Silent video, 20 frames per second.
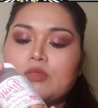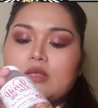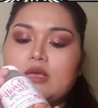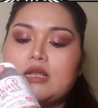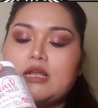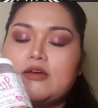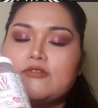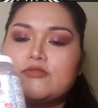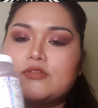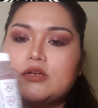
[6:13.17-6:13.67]

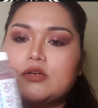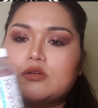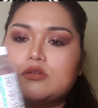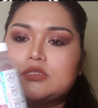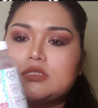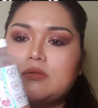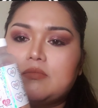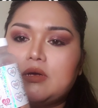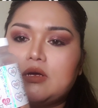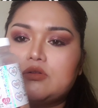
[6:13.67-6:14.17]
Yan, after
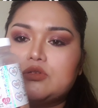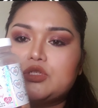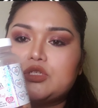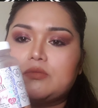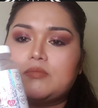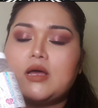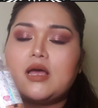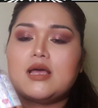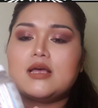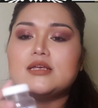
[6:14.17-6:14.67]
ko siya
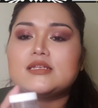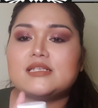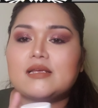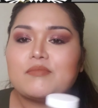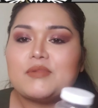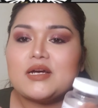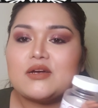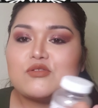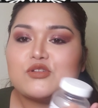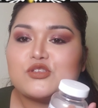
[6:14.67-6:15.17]
makonsume.
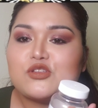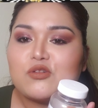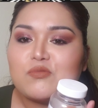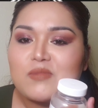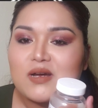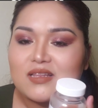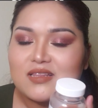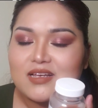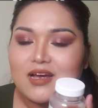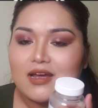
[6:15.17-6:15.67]
Sa mga gustong
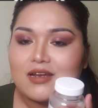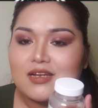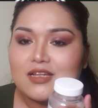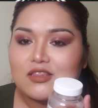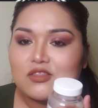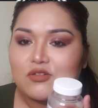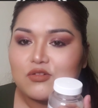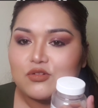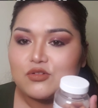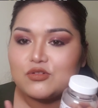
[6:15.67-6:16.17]
mag-try
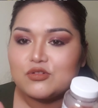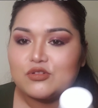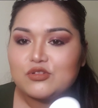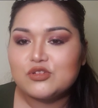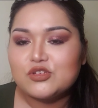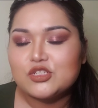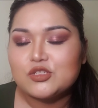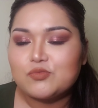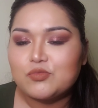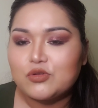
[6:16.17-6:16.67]
nito, good
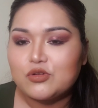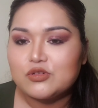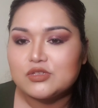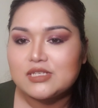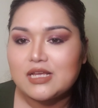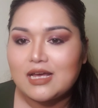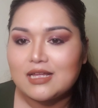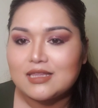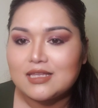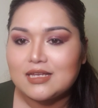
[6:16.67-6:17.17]
news po
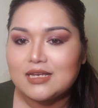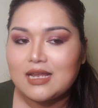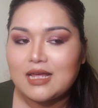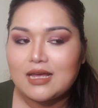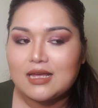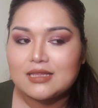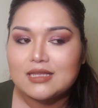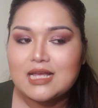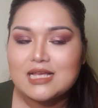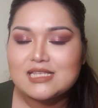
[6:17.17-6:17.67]
sa ating
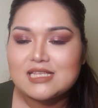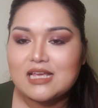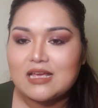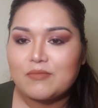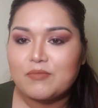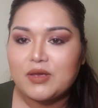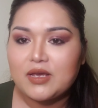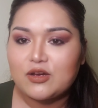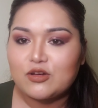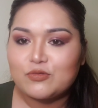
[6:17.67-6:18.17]
lahat
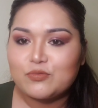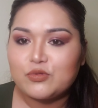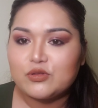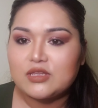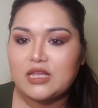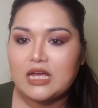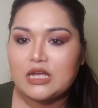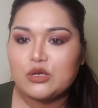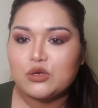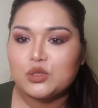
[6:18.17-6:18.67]
kasi meron po
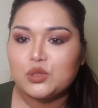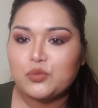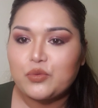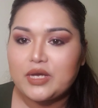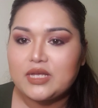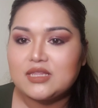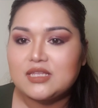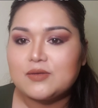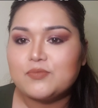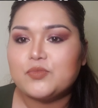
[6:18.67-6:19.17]
tayong
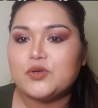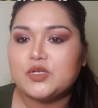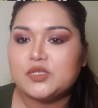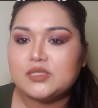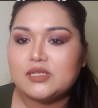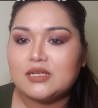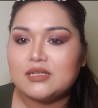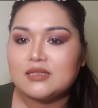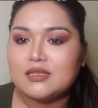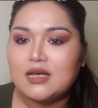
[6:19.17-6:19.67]
20%
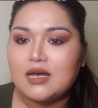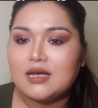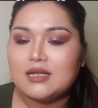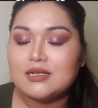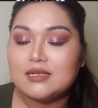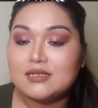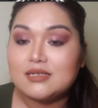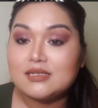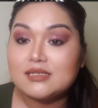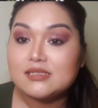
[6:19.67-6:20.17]

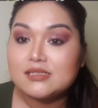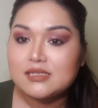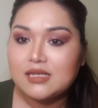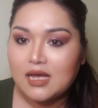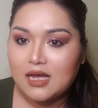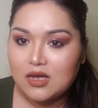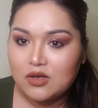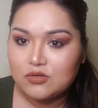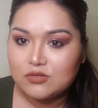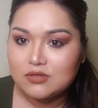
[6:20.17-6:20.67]

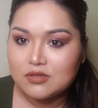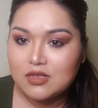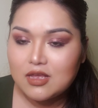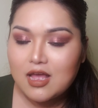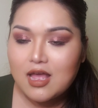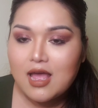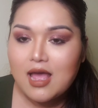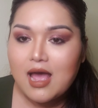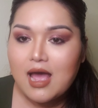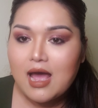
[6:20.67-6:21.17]
discount.
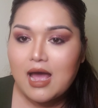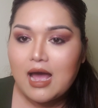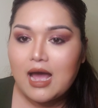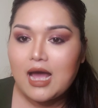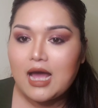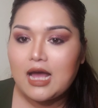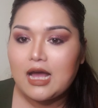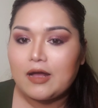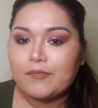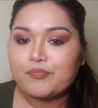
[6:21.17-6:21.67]

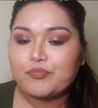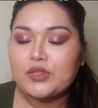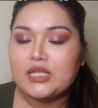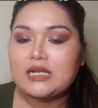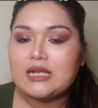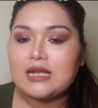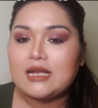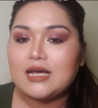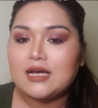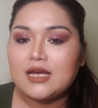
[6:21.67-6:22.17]
Uh,
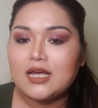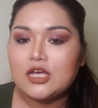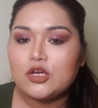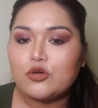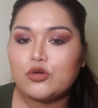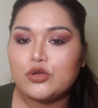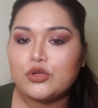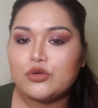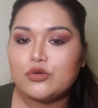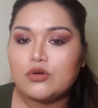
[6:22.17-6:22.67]
ilalagay
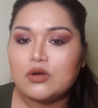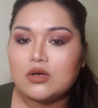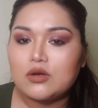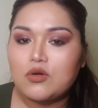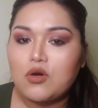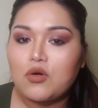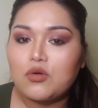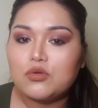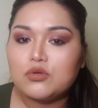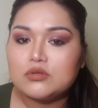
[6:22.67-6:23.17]
ko yung
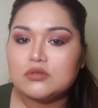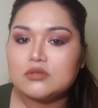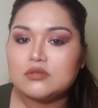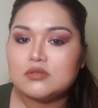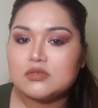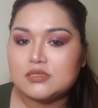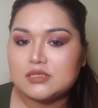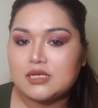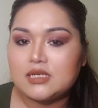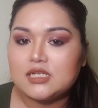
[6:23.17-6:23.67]
code
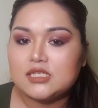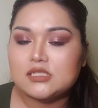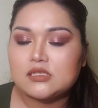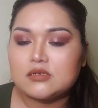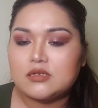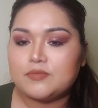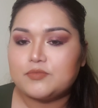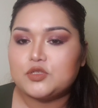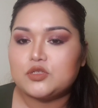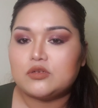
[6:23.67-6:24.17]
sa
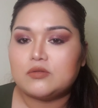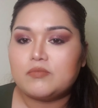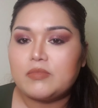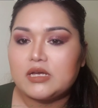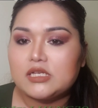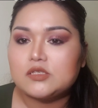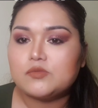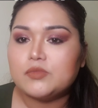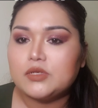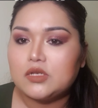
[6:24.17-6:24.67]
description
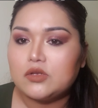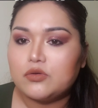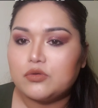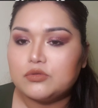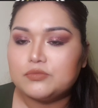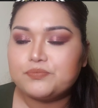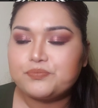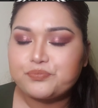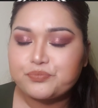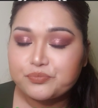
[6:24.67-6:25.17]
box below.